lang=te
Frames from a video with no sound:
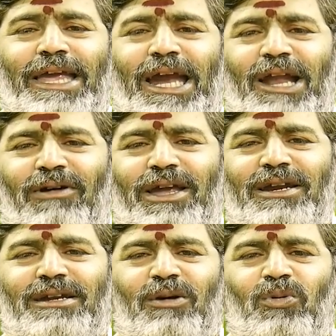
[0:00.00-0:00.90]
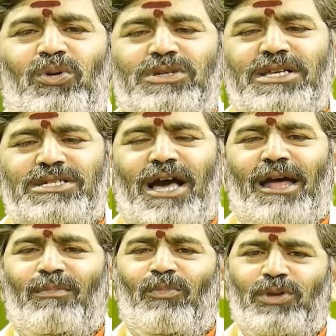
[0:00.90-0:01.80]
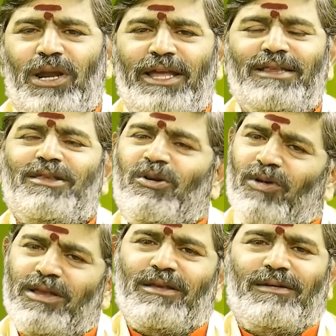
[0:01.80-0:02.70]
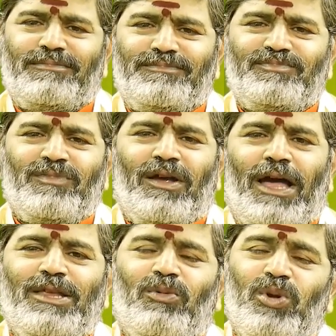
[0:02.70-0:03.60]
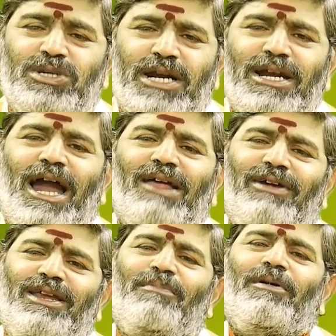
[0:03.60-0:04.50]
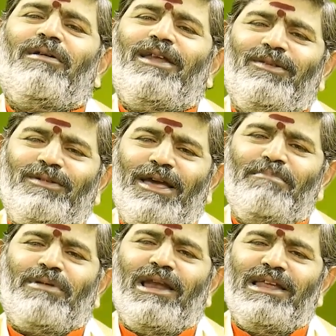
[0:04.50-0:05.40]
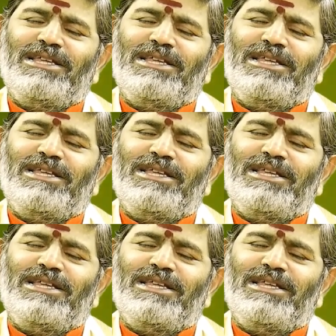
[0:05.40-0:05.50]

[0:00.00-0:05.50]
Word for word: ఏడవ ఇంట గురు సంచారం మొదలైన తరువాత అది గురుచండాళమైనా పర్వాలేదు ఏప్రిల్